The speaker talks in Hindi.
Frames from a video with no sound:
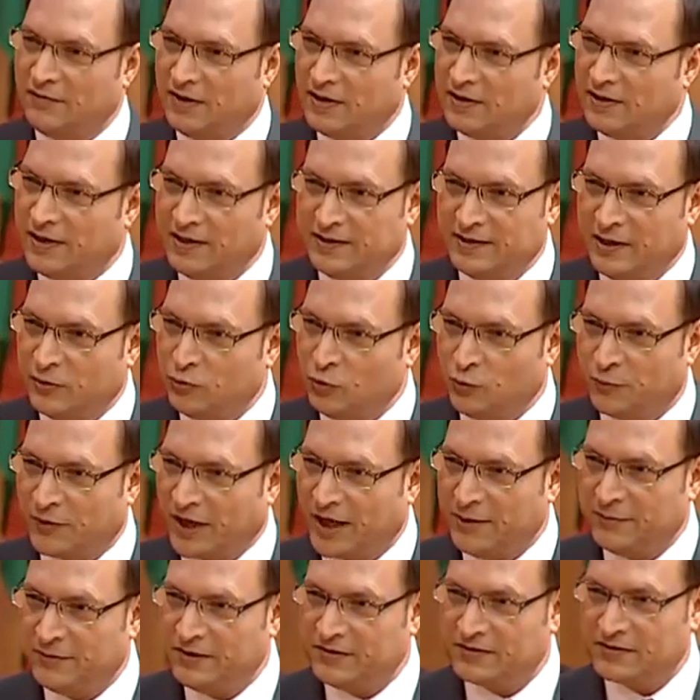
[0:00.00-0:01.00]
जवाहरलाल नेहरू
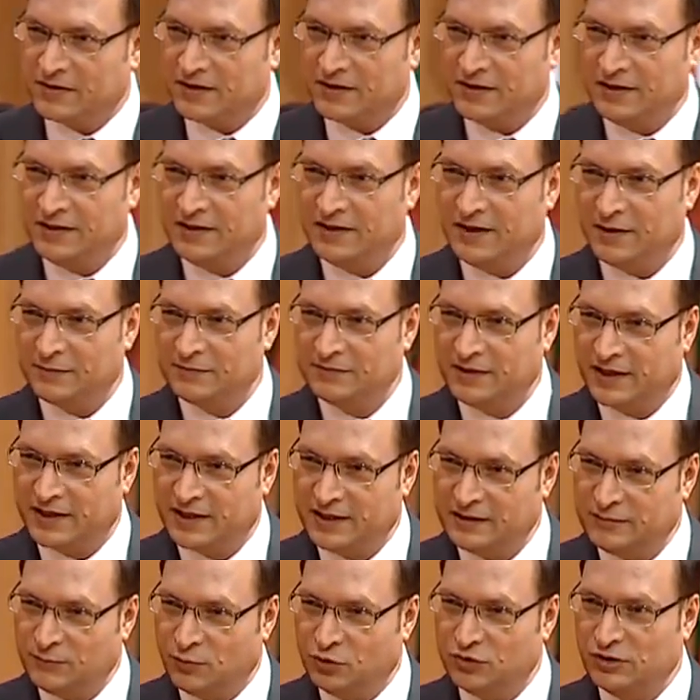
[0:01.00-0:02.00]
प्राइम मिनिस्टर नहीं है अब
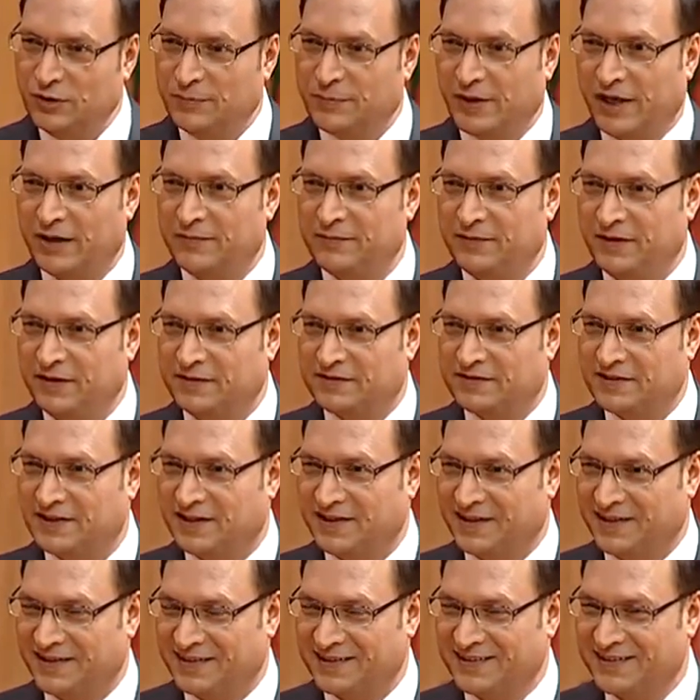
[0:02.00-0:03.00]
नरेंद्र मोदी प्राइम
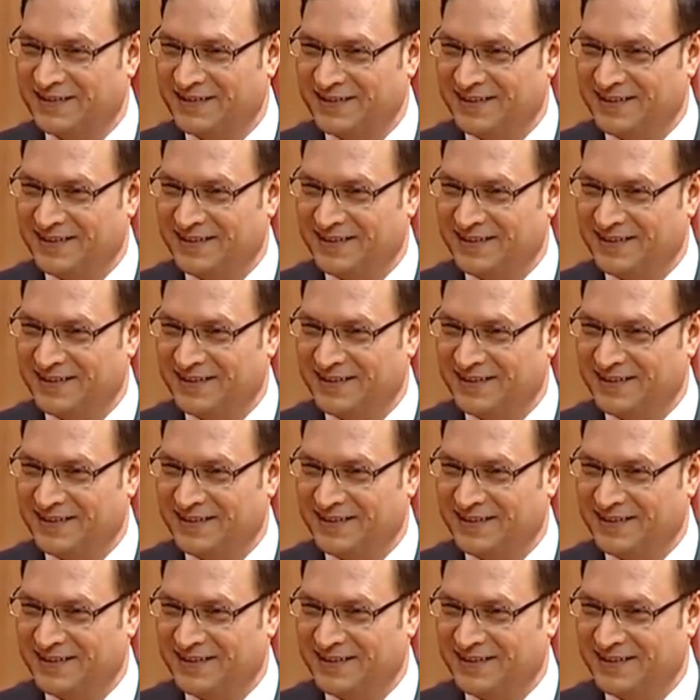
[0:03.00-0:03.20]
मिनिस्टर है